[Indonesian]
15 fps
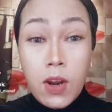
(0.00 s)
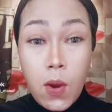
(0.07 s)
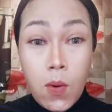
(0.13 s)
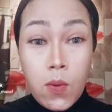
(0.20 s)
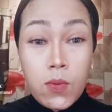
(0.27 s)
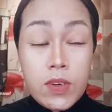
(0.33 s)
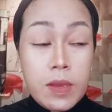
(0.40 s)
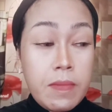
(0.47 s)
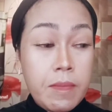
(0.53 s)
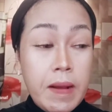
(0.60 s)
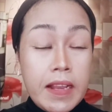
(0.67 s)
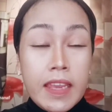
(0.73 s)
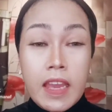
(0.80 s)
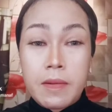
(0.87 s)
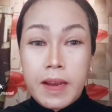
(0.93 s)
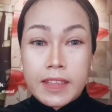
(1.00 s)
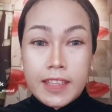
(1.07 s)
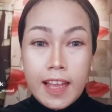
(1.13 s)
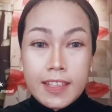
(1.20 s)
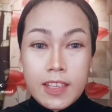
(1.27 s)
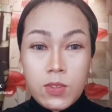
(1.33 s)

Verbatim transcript: glow di bagian matanya